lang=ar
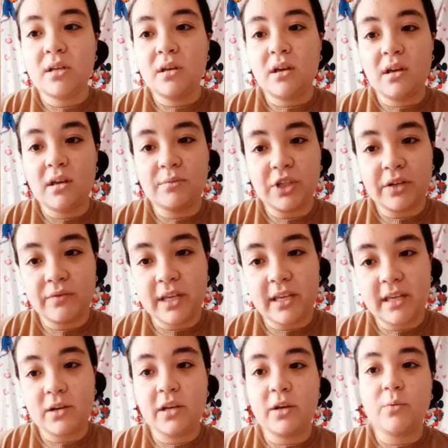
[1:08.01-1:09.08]
آه، مش عارفه
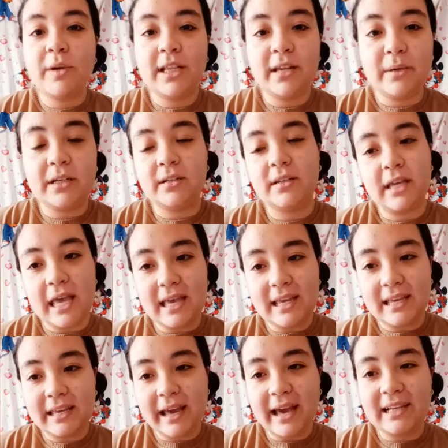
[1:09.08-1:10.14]
ايه كوبايه لبن
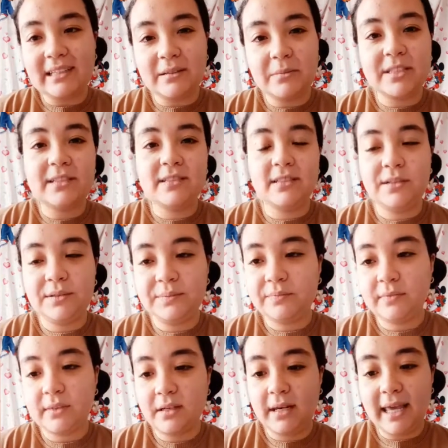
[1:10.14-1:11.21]
آه، الحاجات البسيطه دي
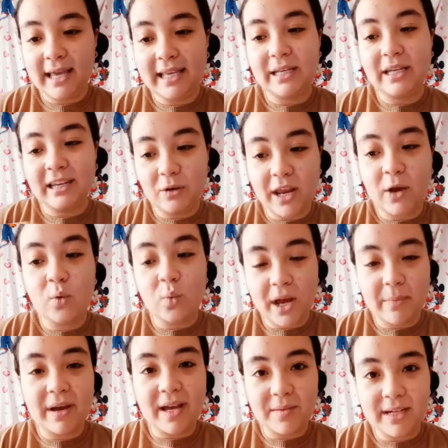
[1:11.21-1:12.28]
لكن ناكل
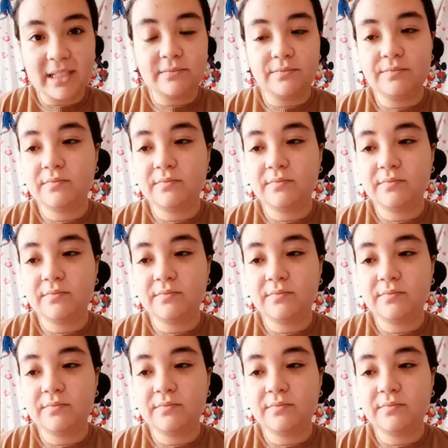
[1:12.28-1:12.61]
وجبه كامله